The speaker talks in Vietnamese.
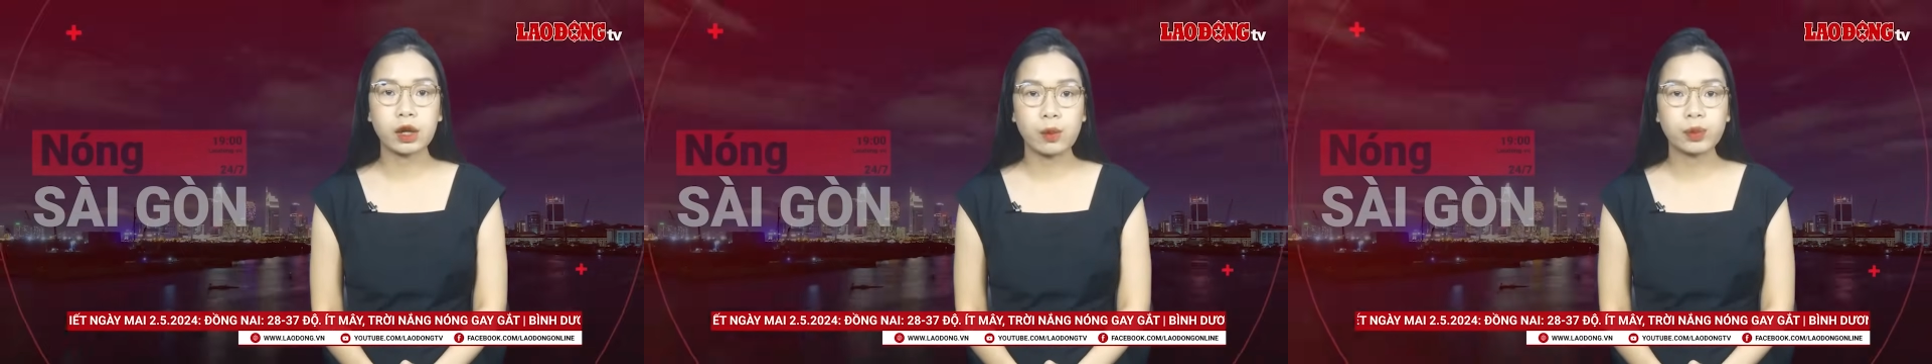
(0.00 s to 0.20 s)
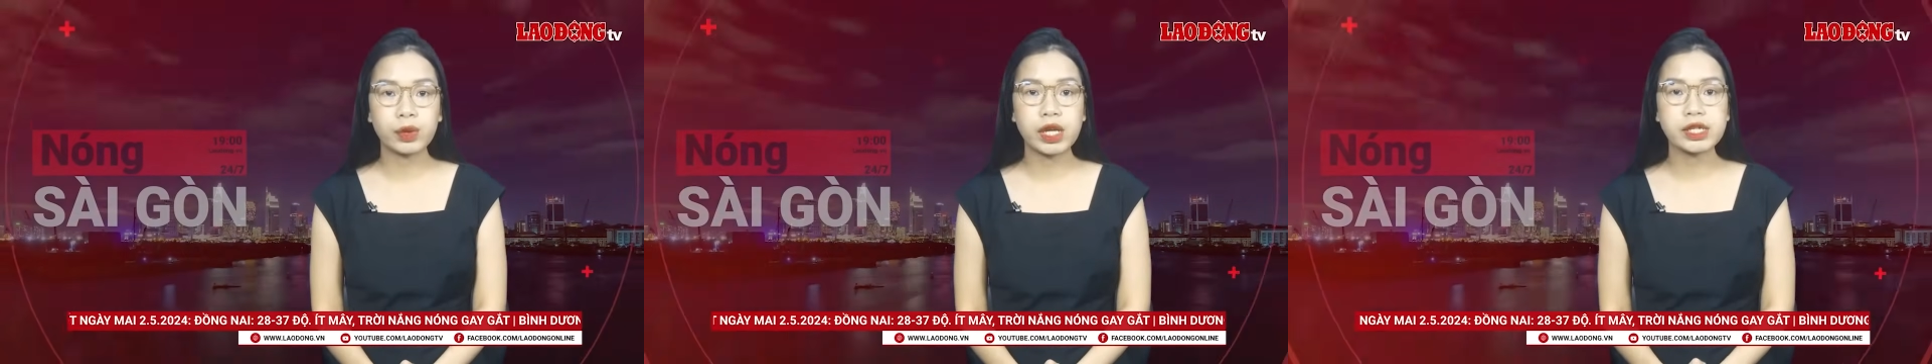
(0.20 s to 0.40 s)

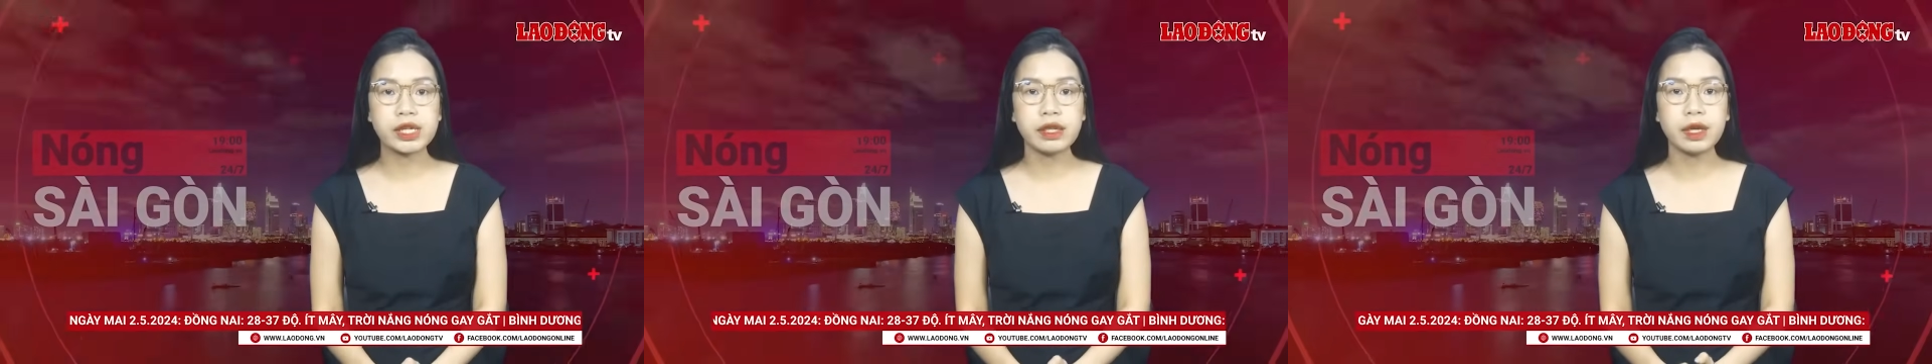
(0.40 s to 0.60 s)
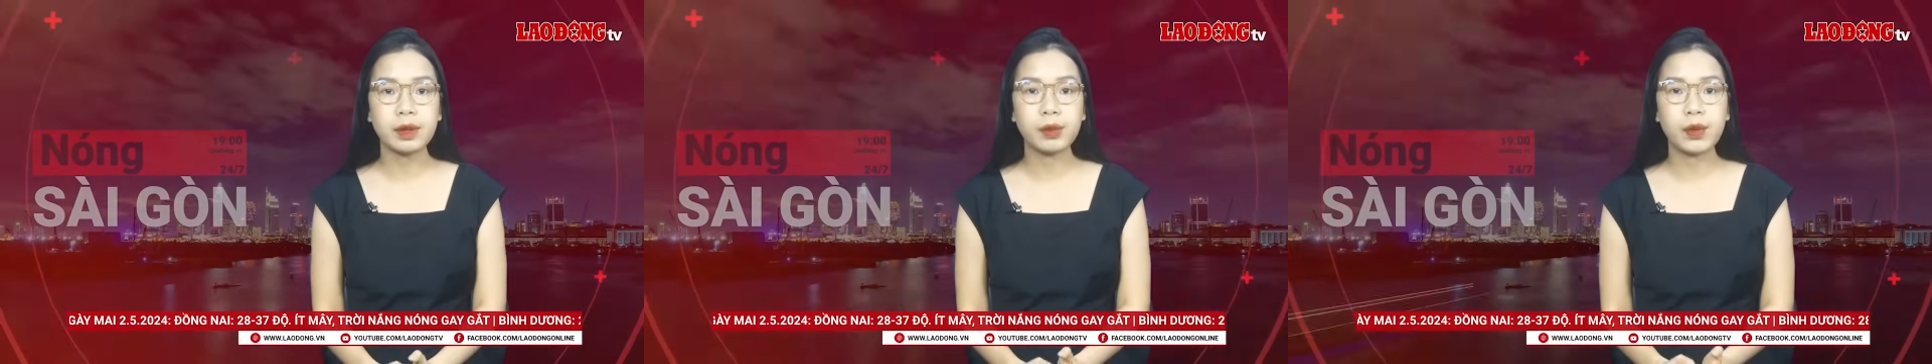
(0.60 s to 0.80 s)
công ty
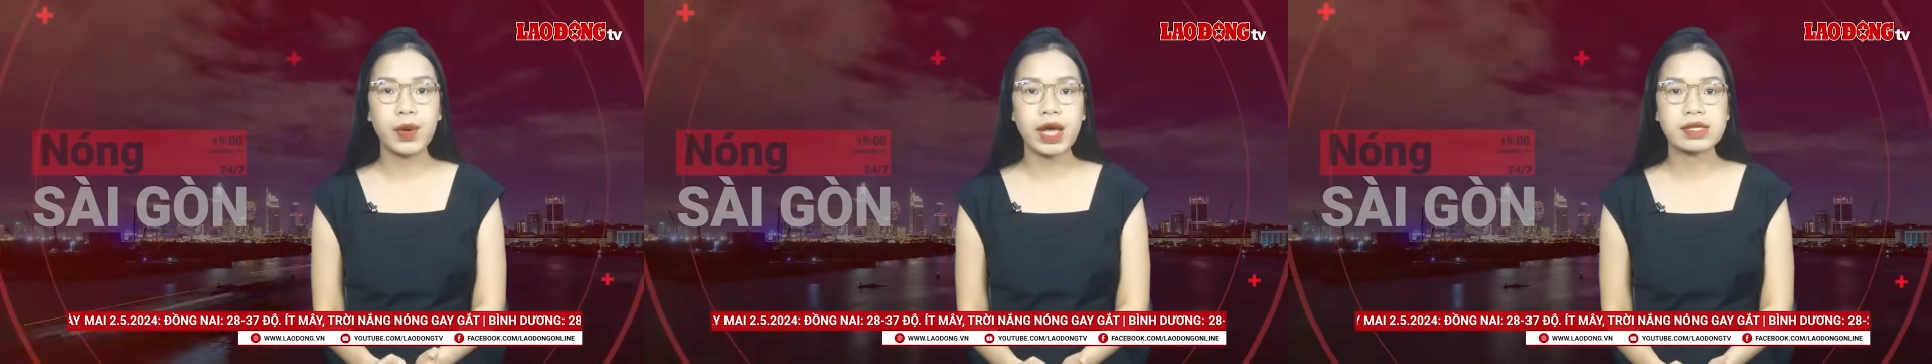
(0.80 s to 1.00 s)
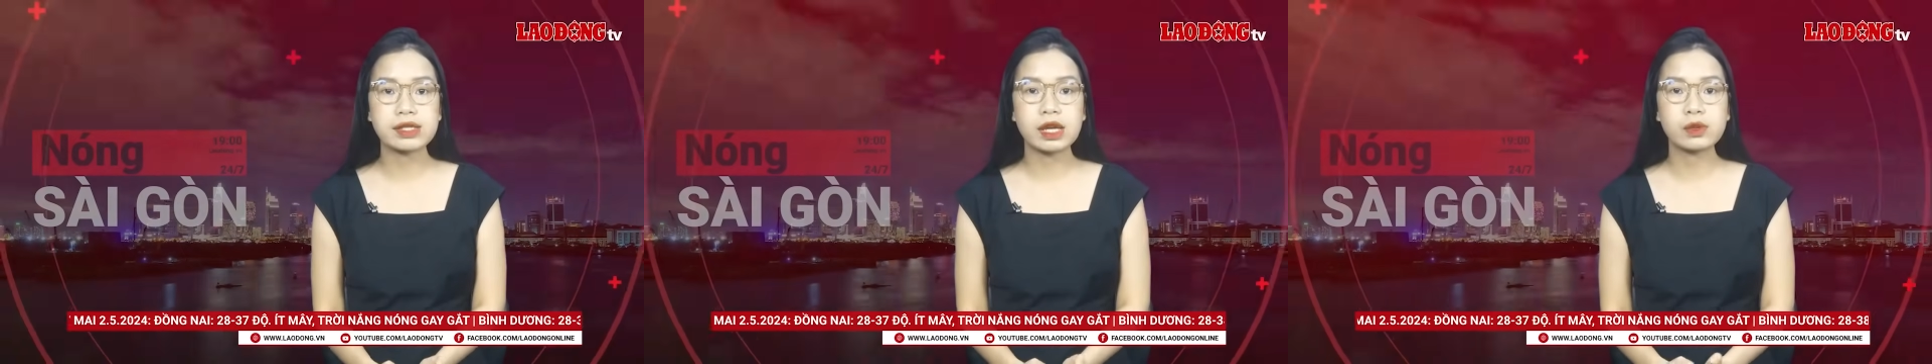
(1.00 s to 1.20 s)
trách nhiệm hữu
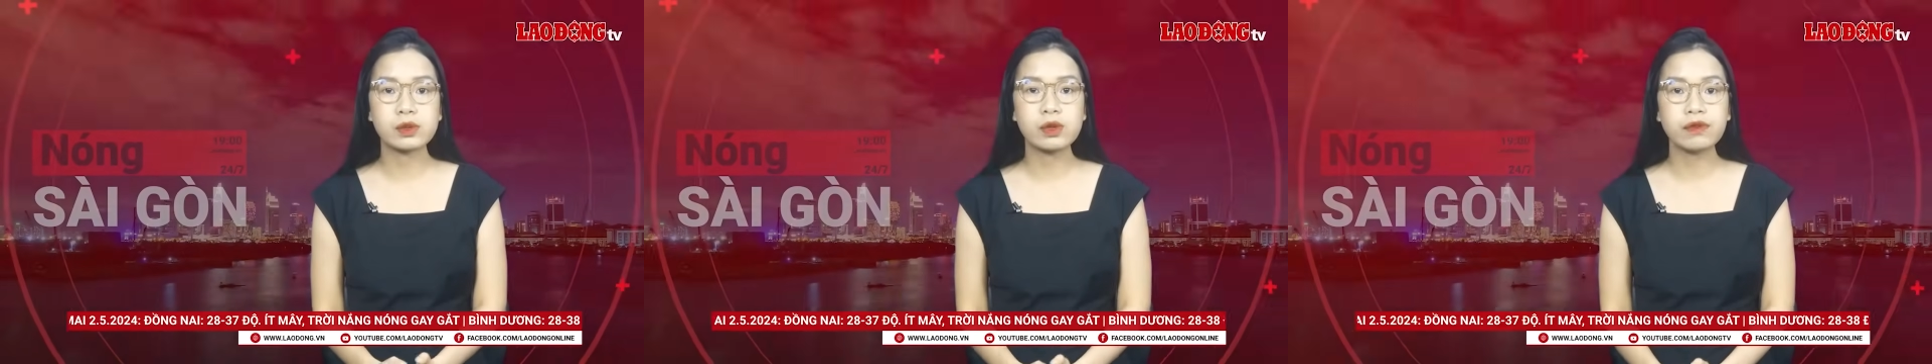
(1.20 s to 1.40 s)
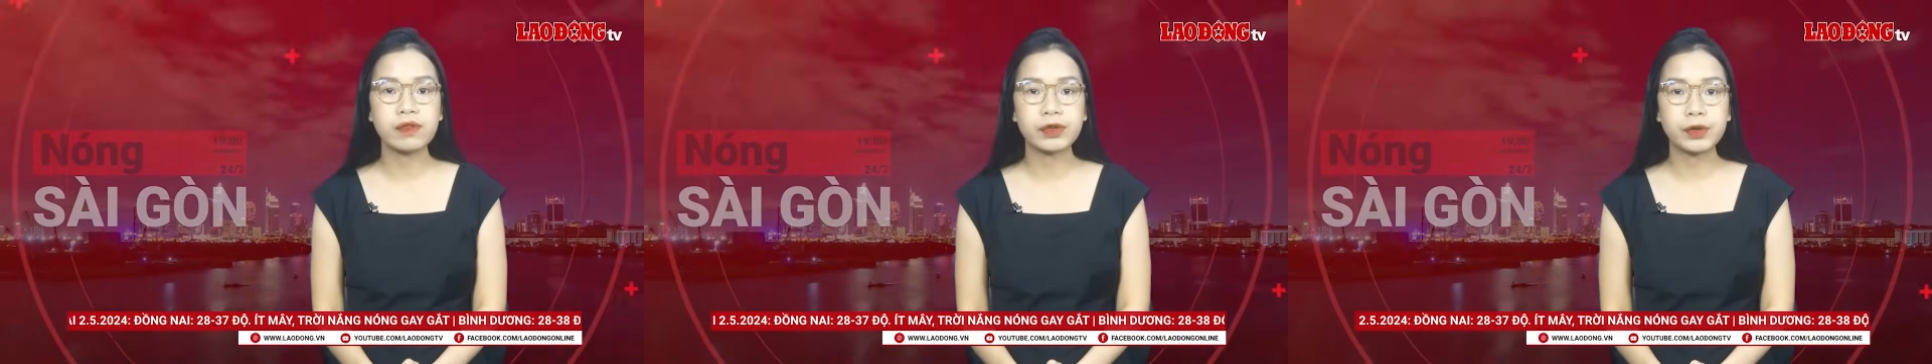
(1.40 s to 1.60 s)
hạn sản
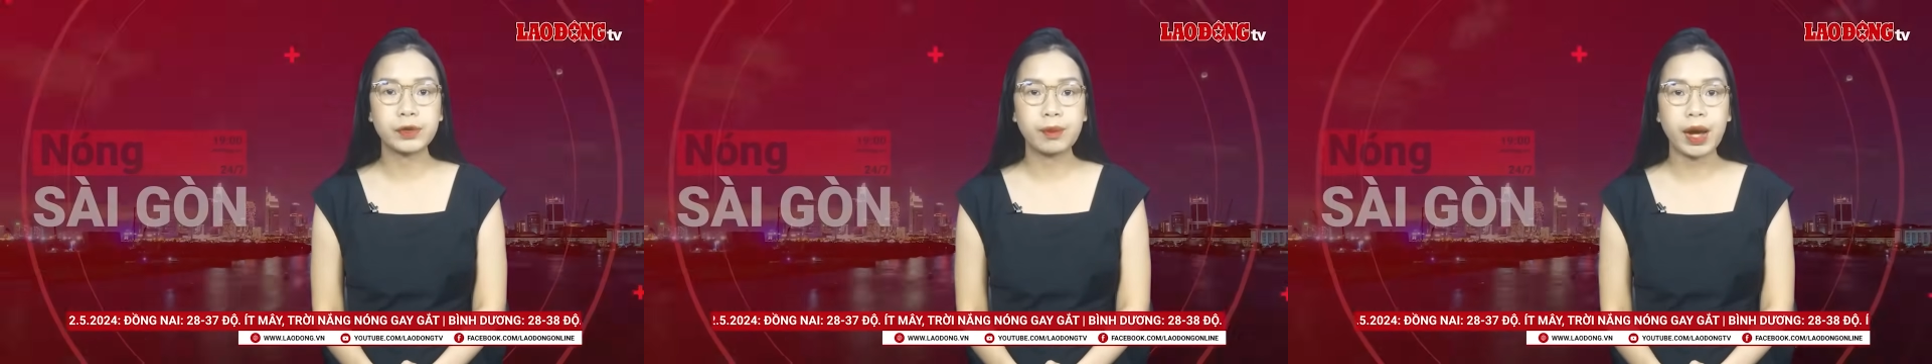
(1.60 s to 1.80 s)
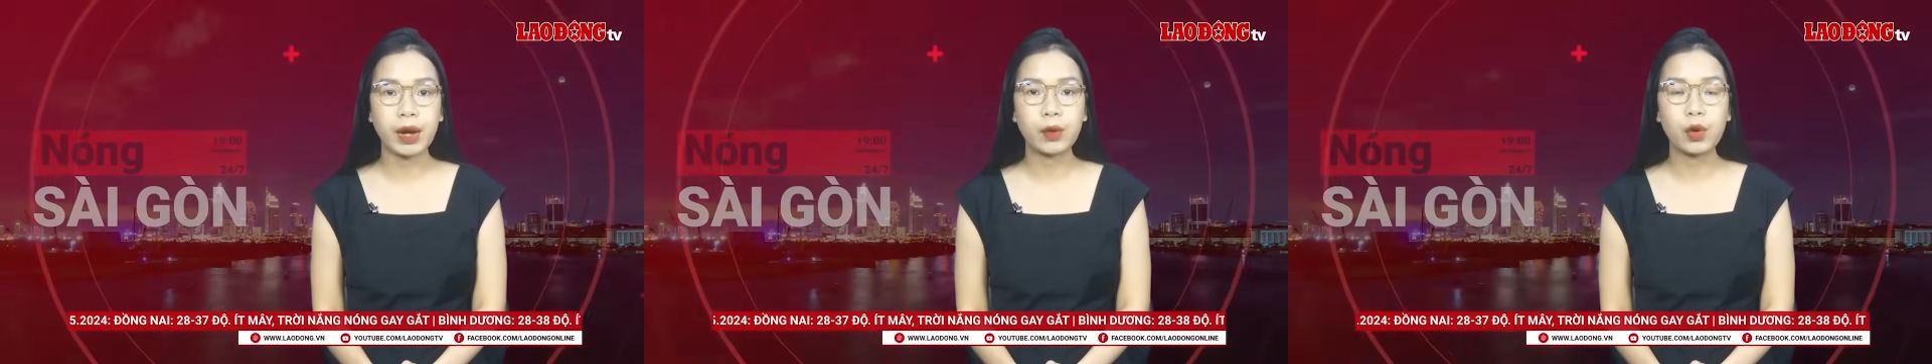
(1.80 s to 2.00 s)
xuất và
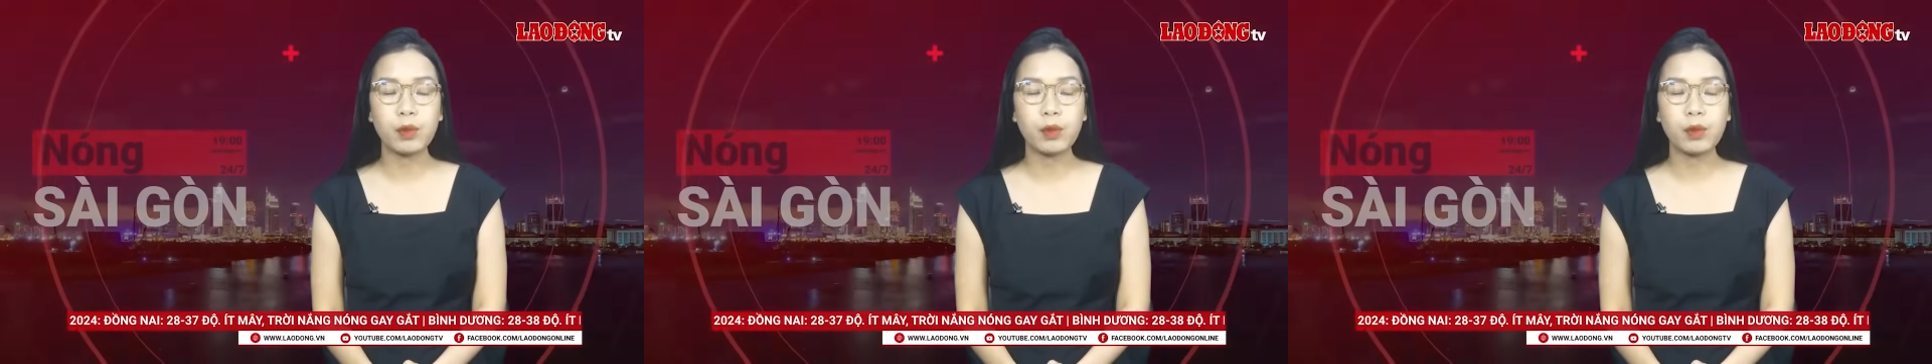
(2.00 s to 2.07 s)
thương mại